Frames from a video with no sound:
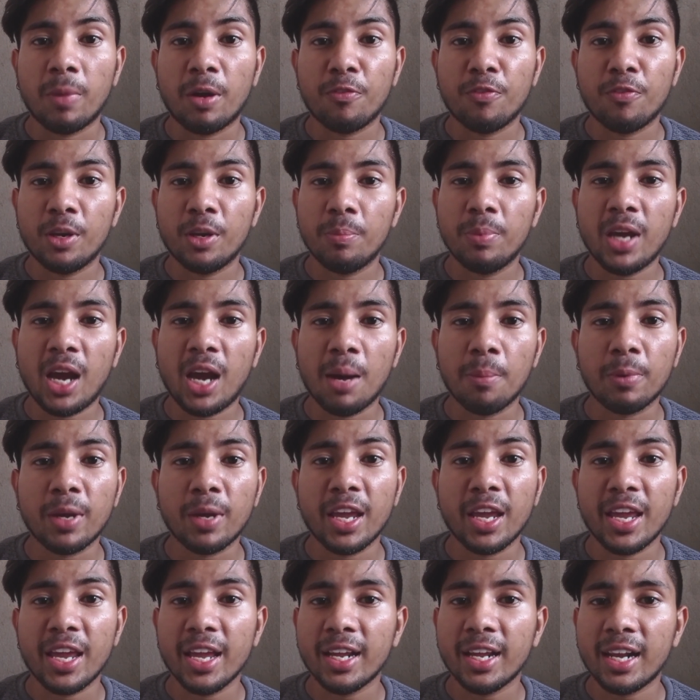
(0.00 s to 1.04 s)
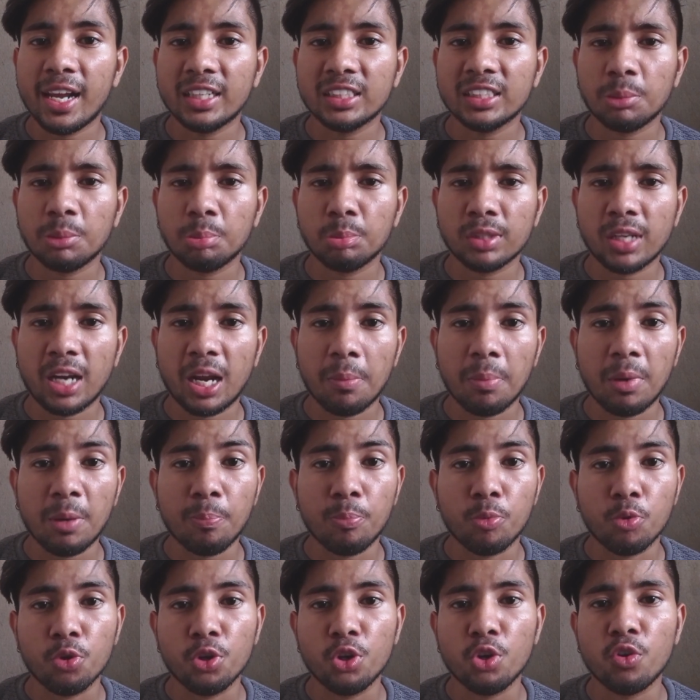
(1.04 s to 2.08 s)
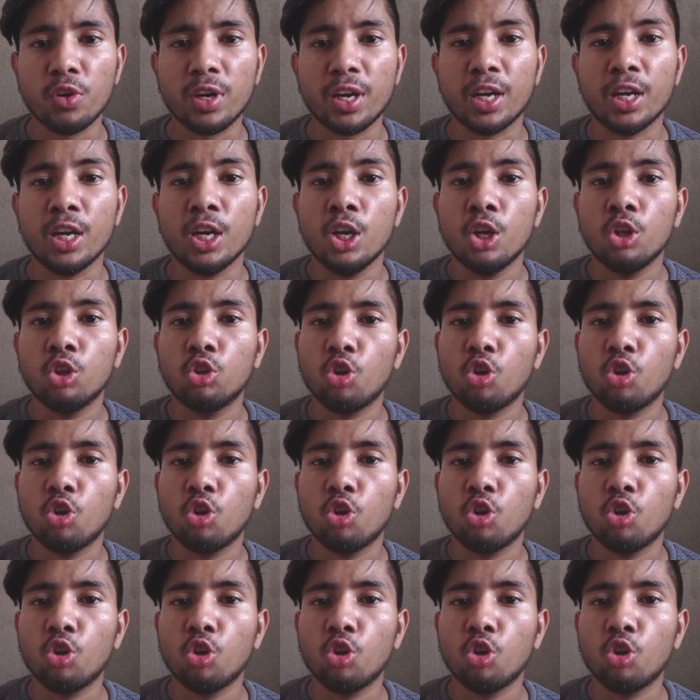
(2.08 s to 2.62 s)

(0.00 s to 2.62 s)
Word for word: और फिर भी आपके एक लाख सब्सक्राइबर पूरे हो गए